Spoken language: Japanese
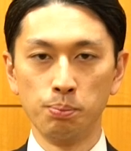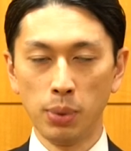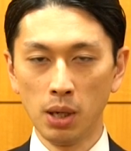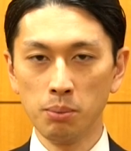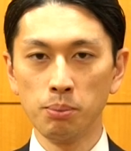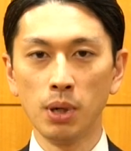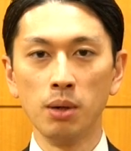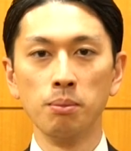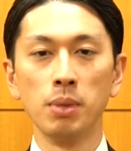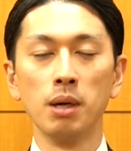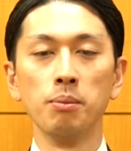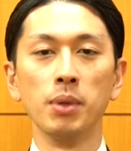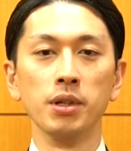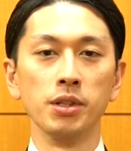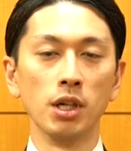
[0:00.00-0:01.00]

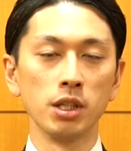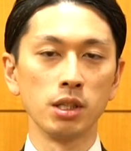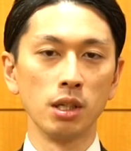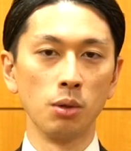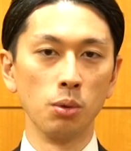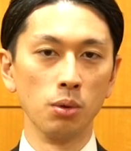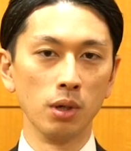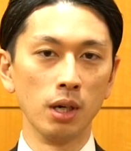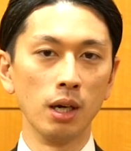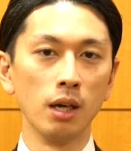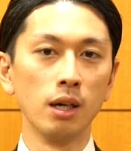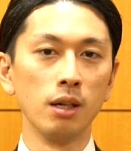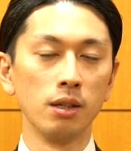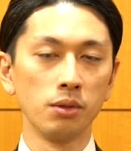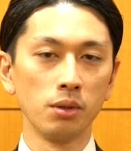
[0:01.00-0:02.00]
バンバンバンバン出した方が
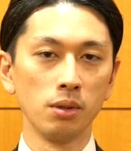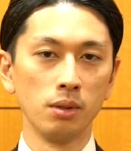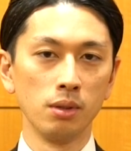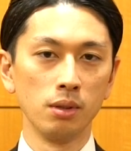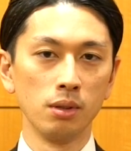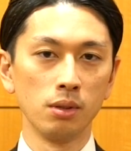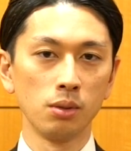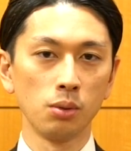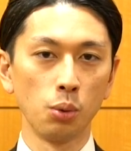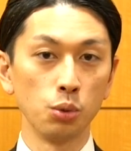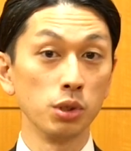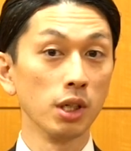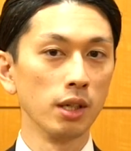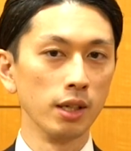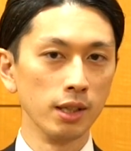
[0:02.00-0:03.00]

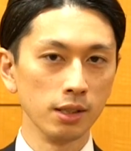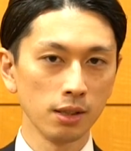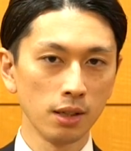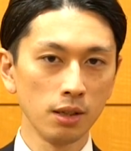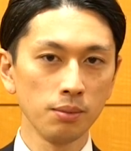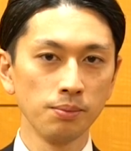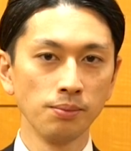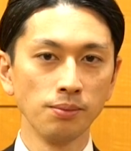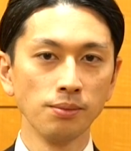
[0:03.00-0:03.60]
得じゃないですか